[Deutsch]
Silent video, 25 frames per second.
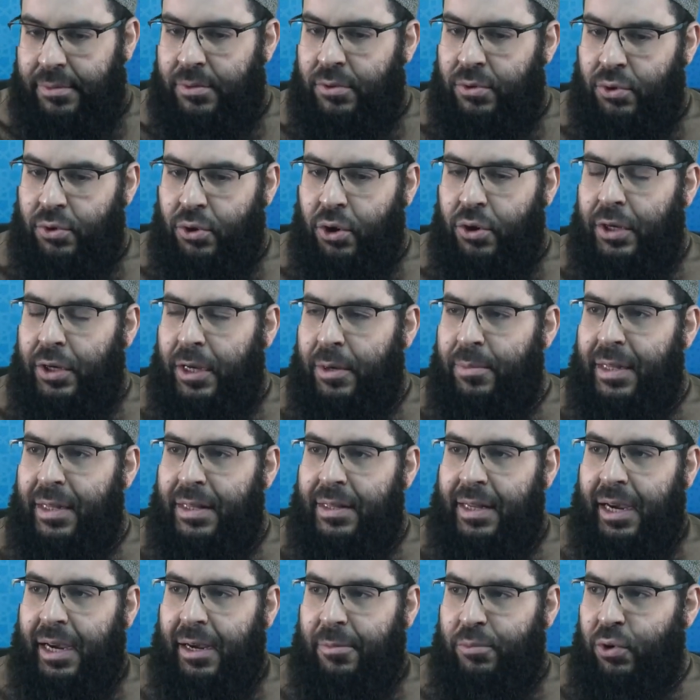noch
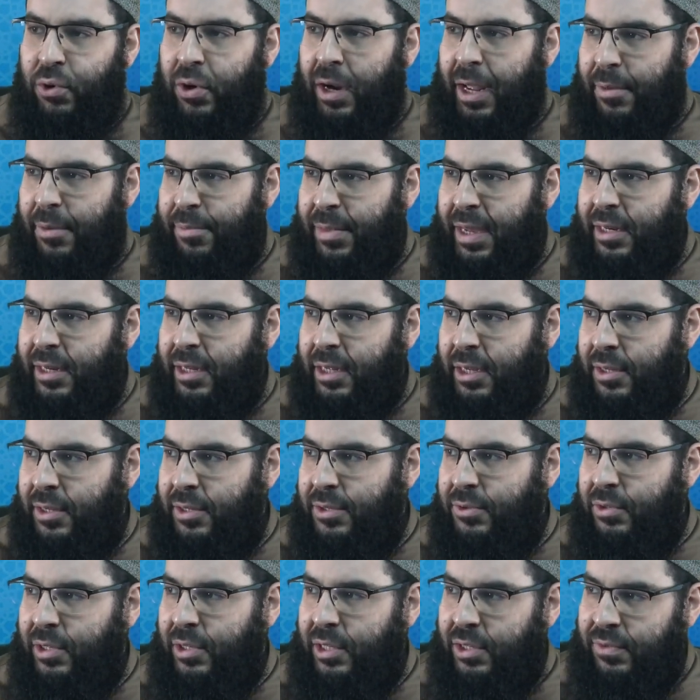jemand, der Abdurrahman
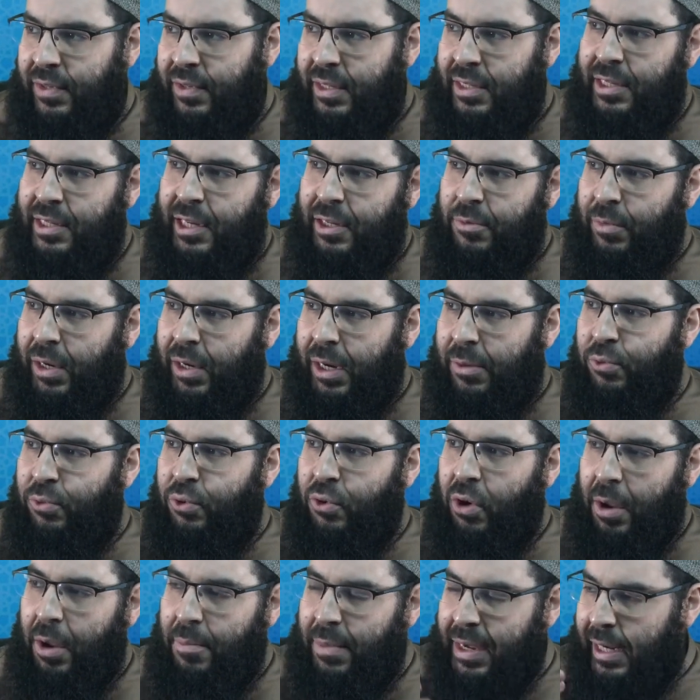hieß und deswegen sagt man
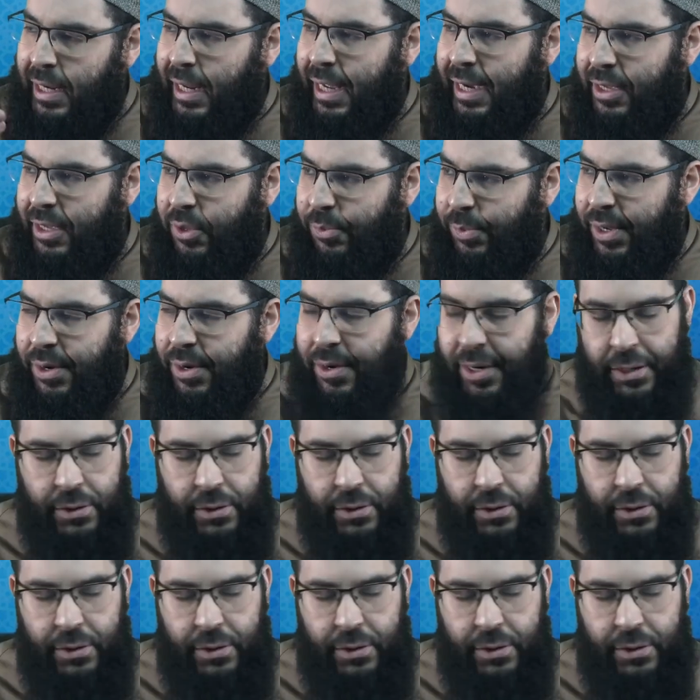Abdurrahman al-Akbar,